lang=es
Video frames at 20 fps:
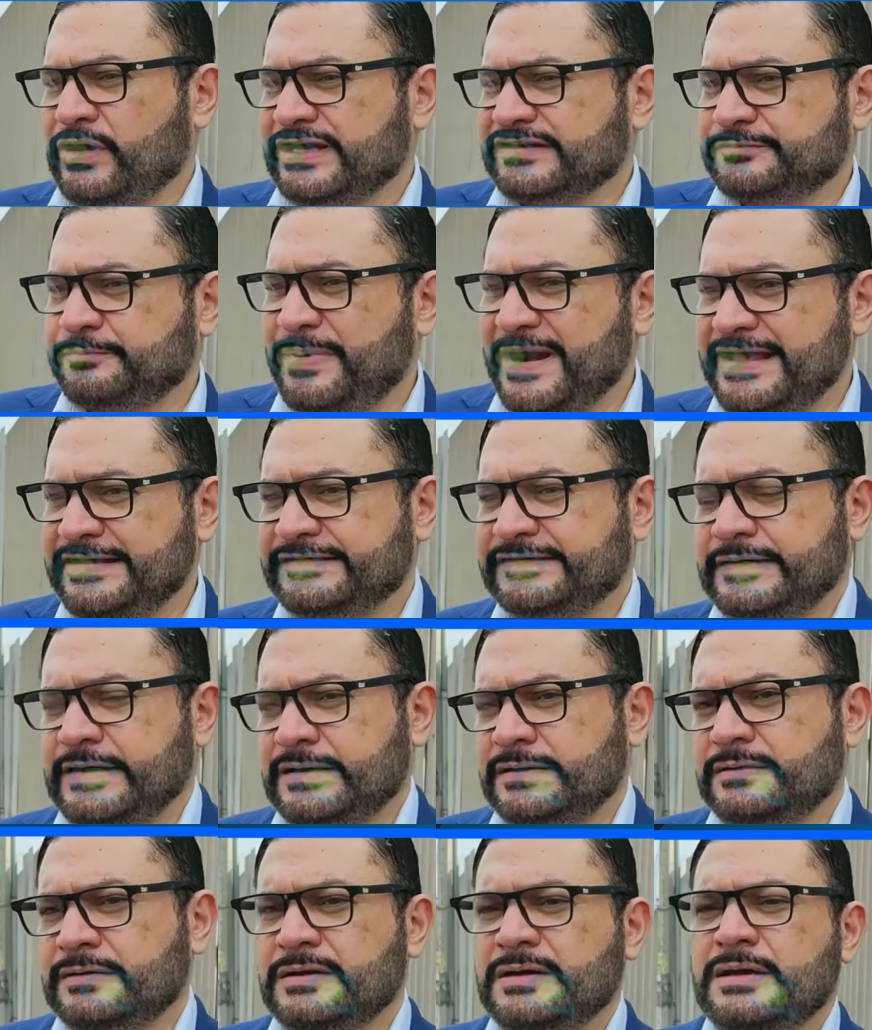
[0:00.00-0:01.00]
lo que
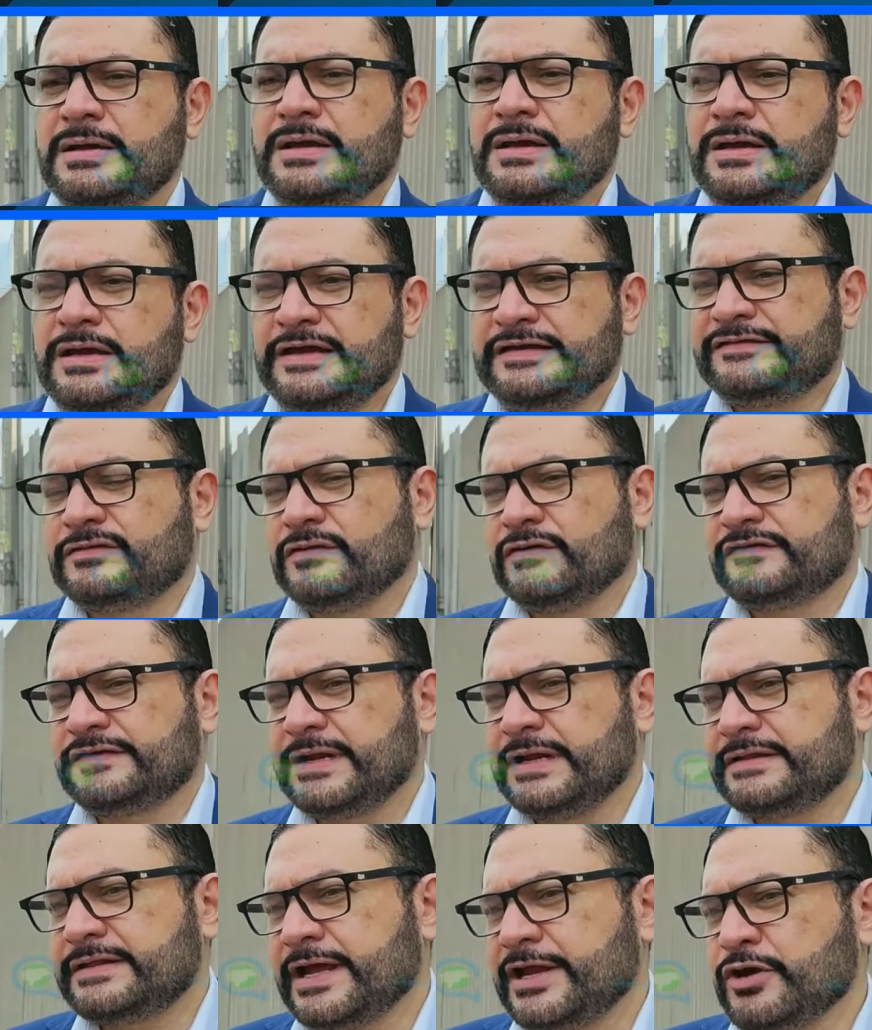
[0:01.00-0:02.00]
expresan
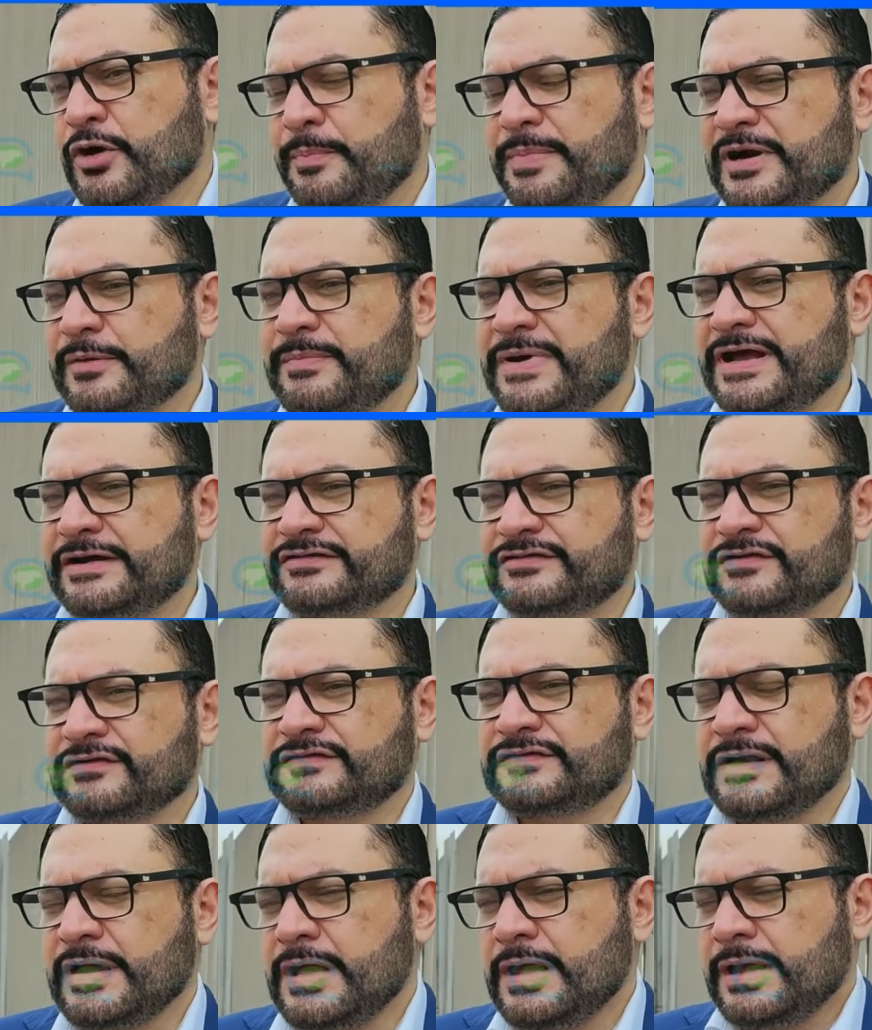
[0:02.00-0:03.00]
estos criterios
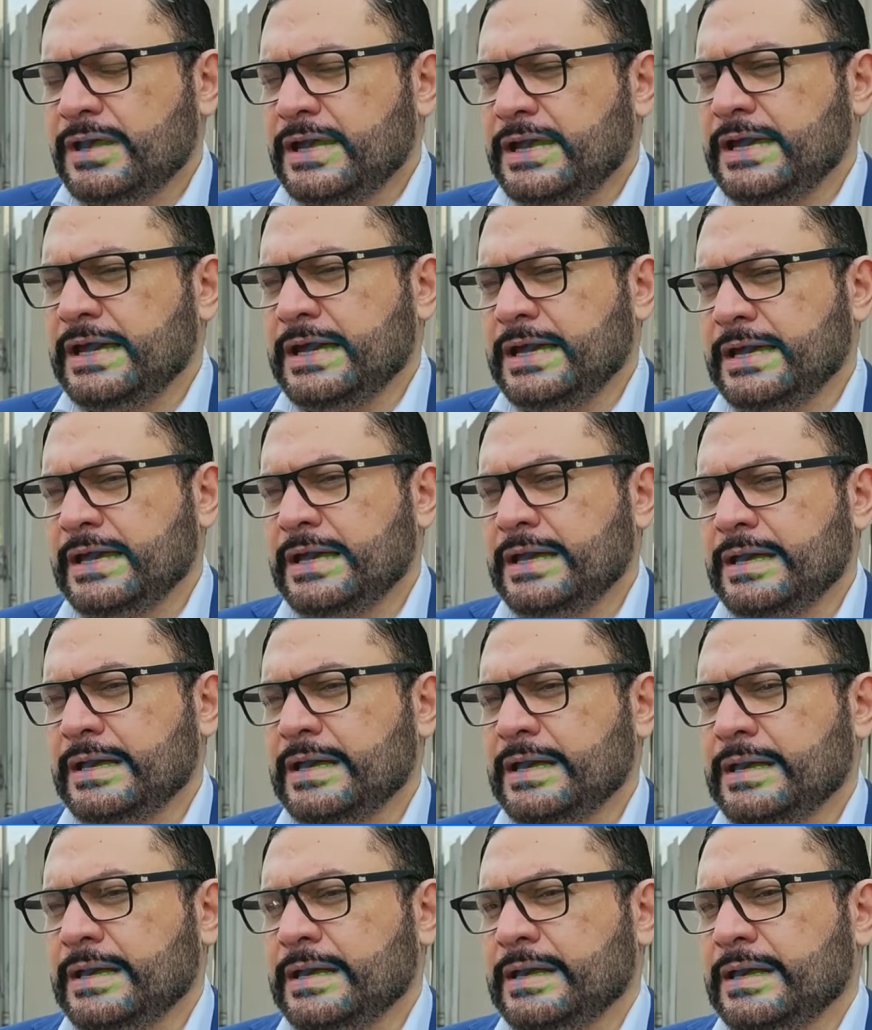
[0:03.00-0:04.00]
perversos
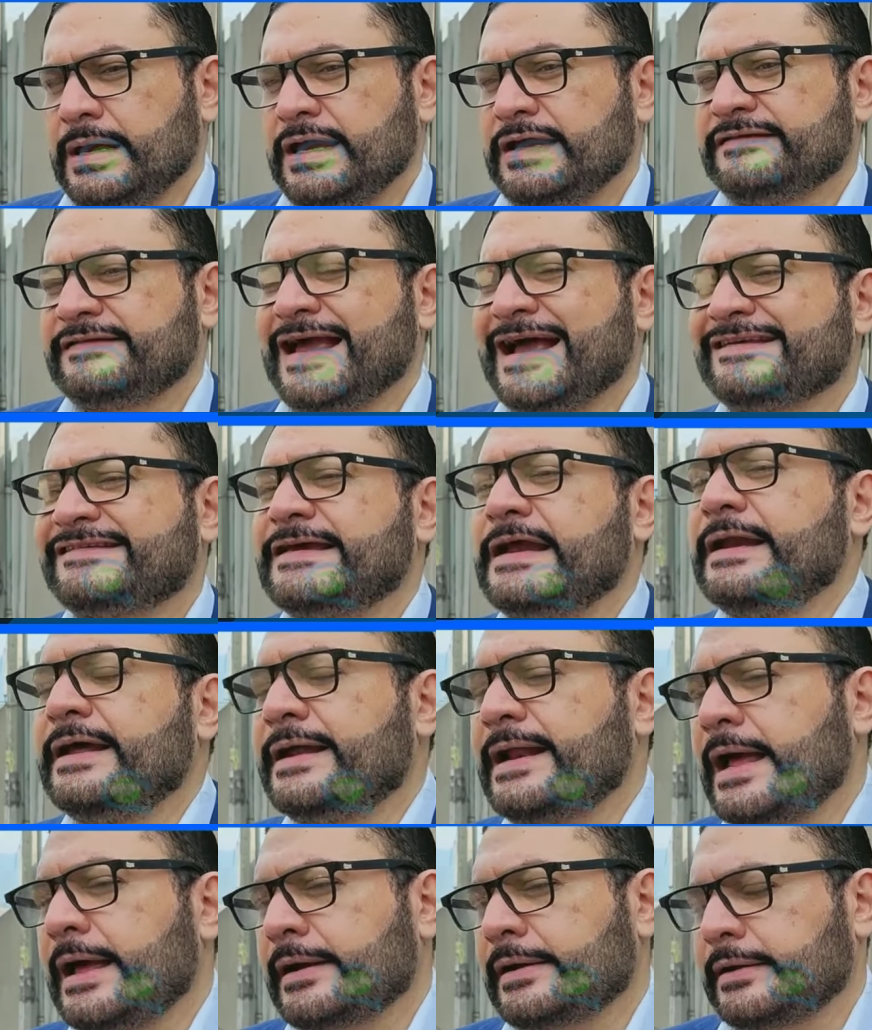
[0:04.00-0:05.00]
eh, es
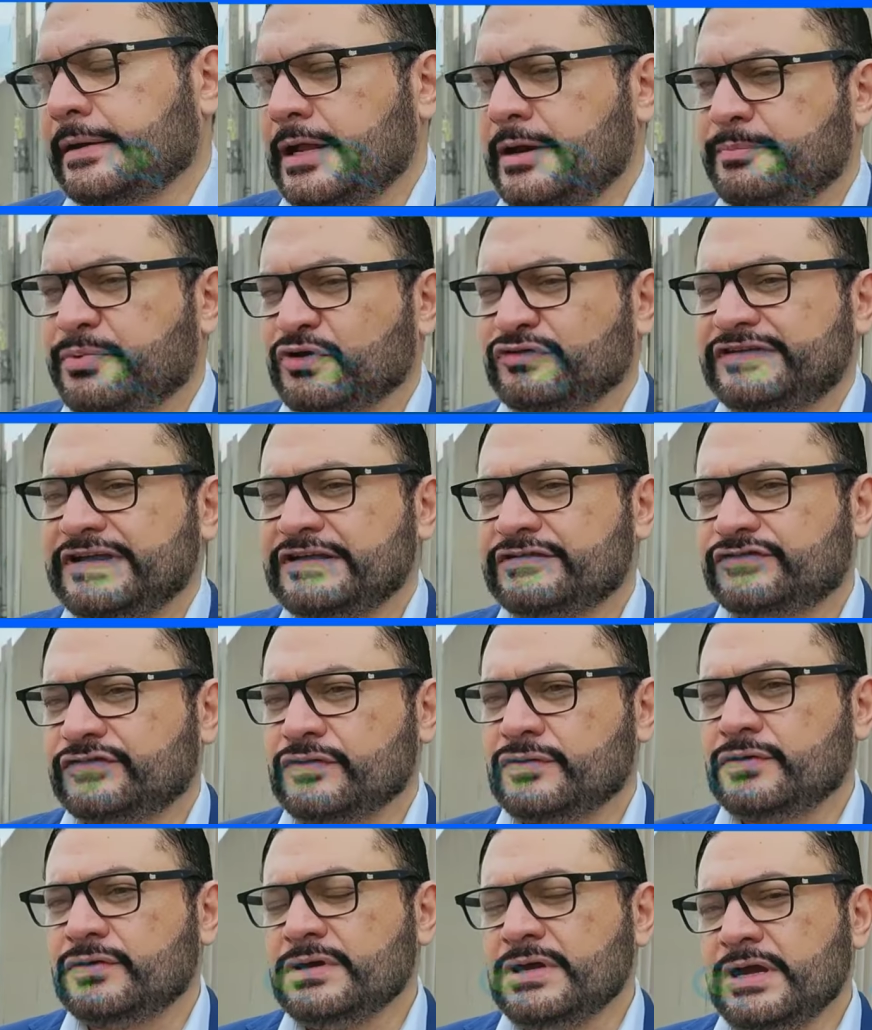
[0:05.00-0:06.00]
acelerar el
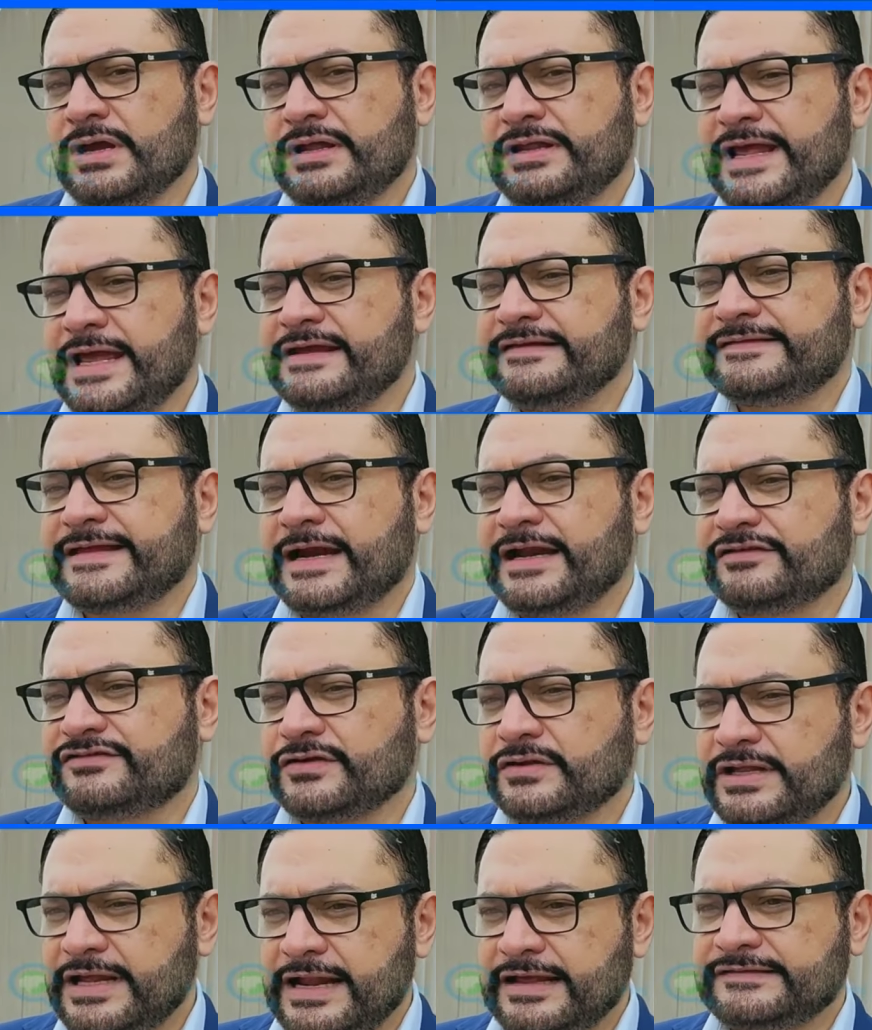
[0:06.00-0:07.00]
proceso de
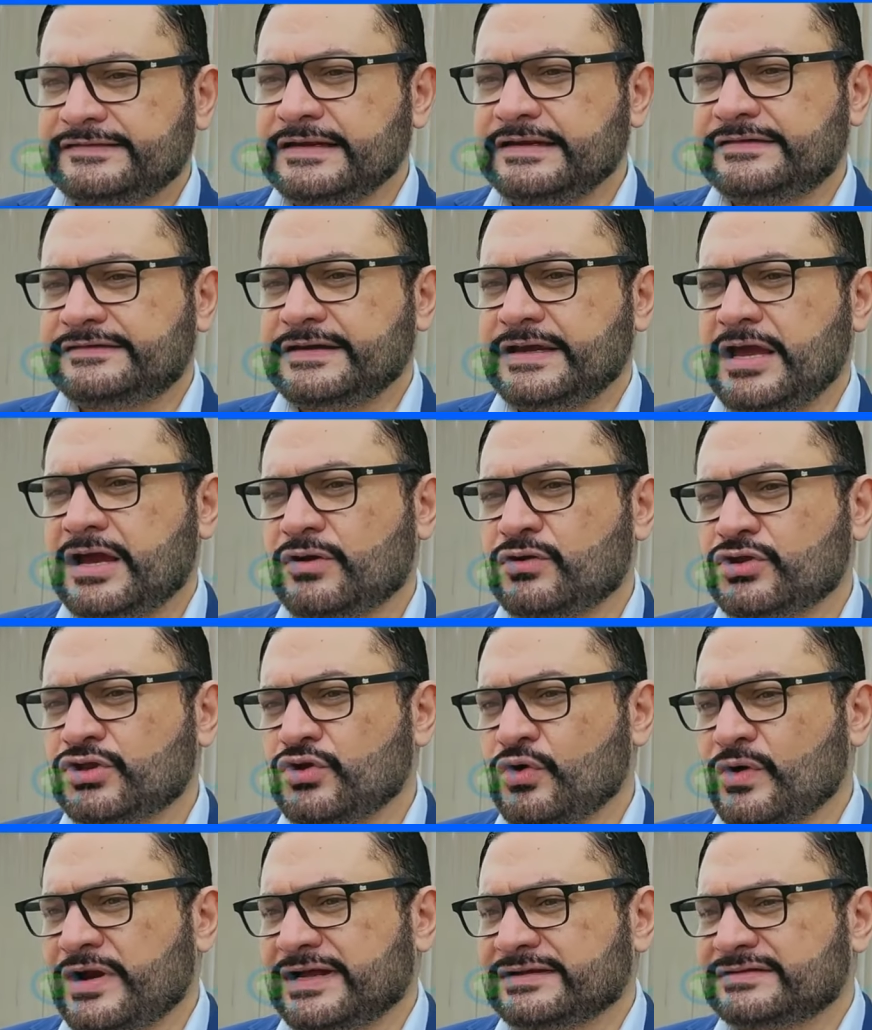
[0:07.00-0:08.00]
instalación de la CICI en
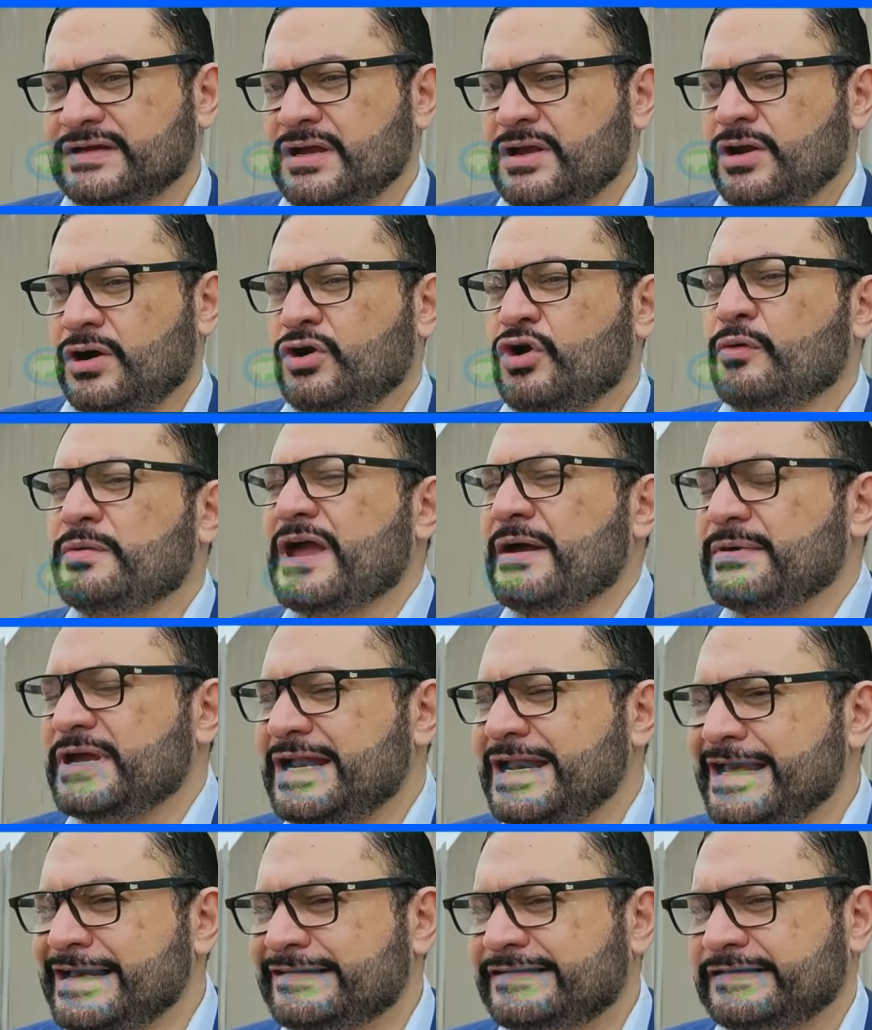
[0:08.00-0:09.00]
Honduras. Lo
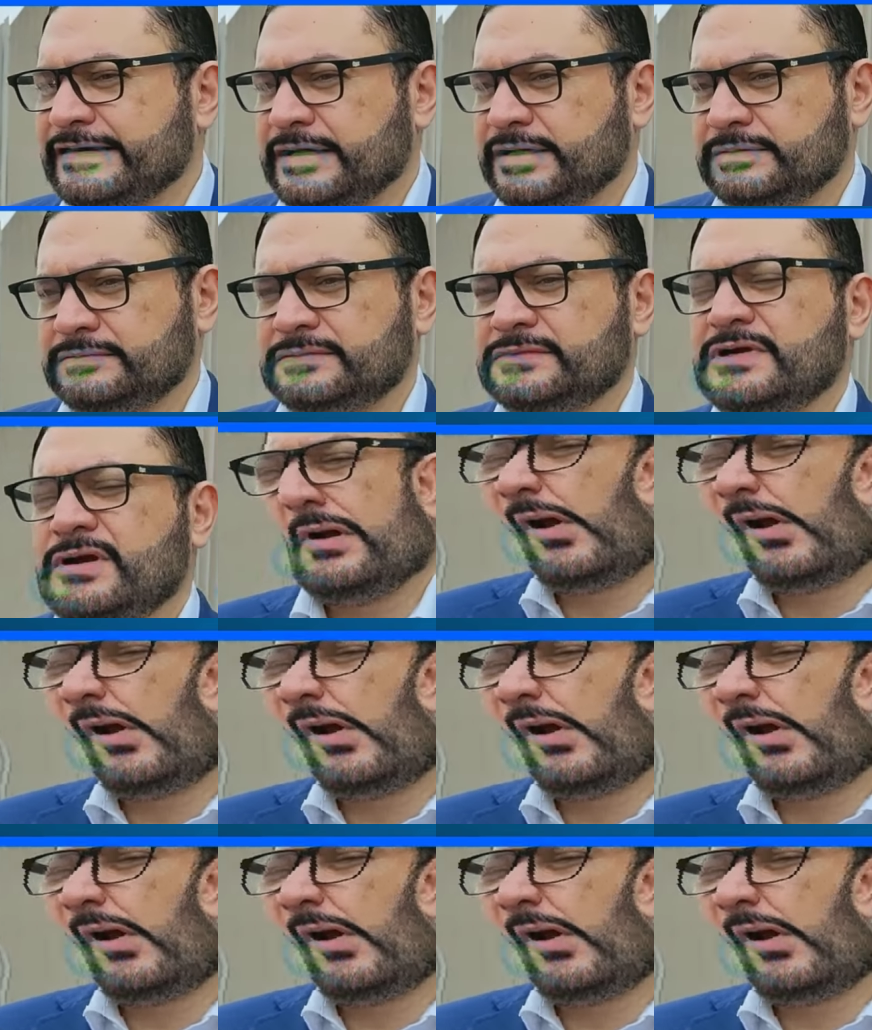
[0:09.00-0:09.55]
viabiliza,